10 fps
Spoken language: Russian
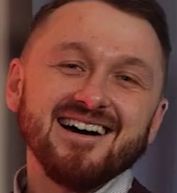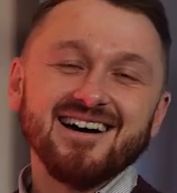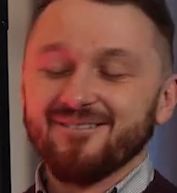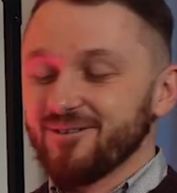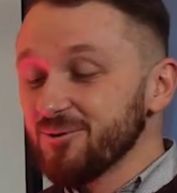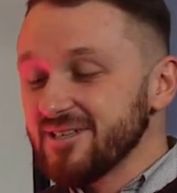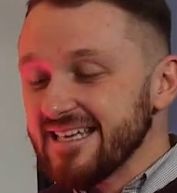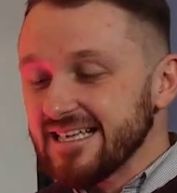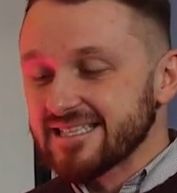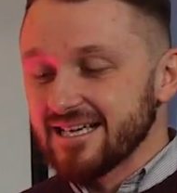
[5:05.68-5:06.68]
Э, в
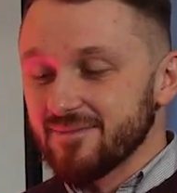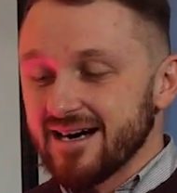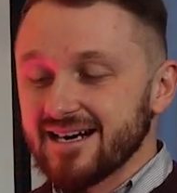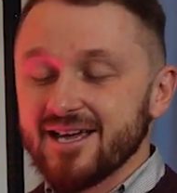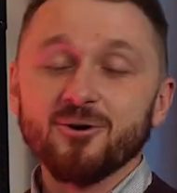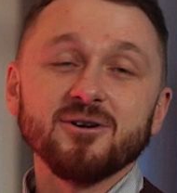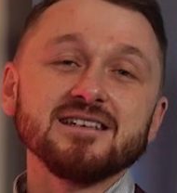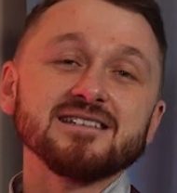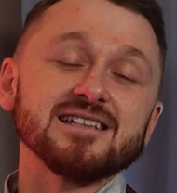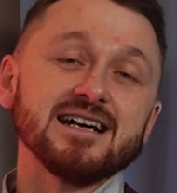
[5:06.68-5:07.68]
Лунинецком
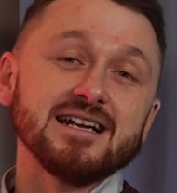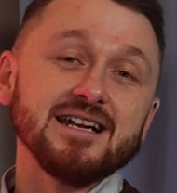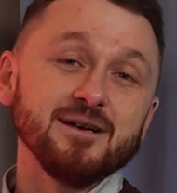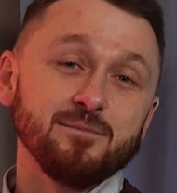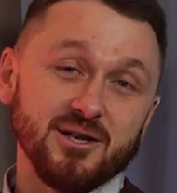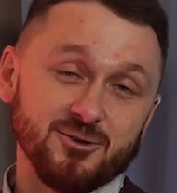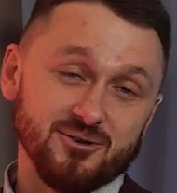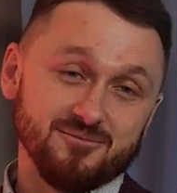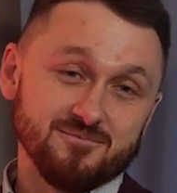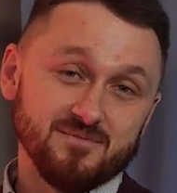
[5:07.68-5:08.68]
районе закрыли
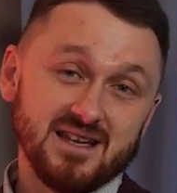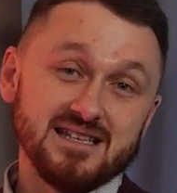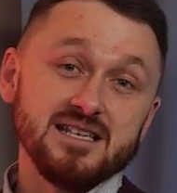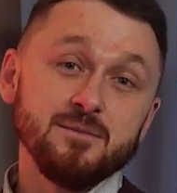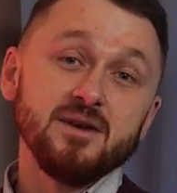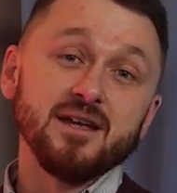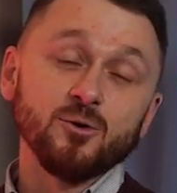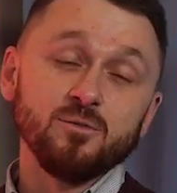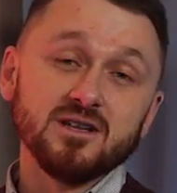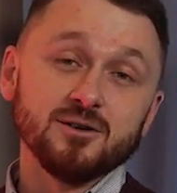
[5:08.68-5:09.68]
притон. Теперь
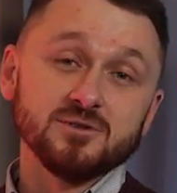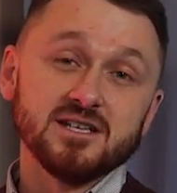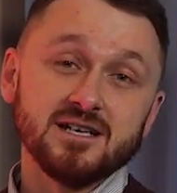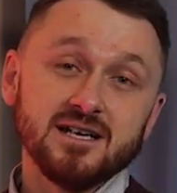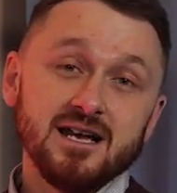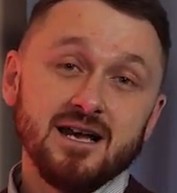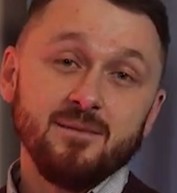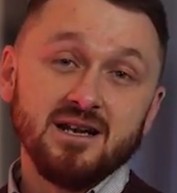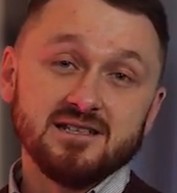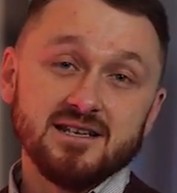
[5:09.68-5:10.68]
у белорусских
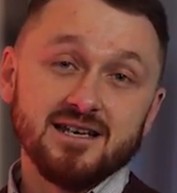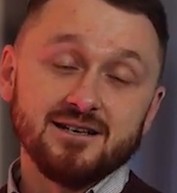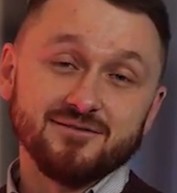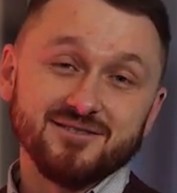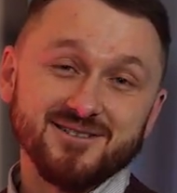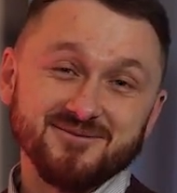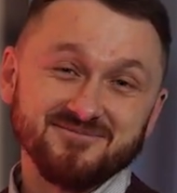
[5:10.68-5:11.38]
милиционеров э,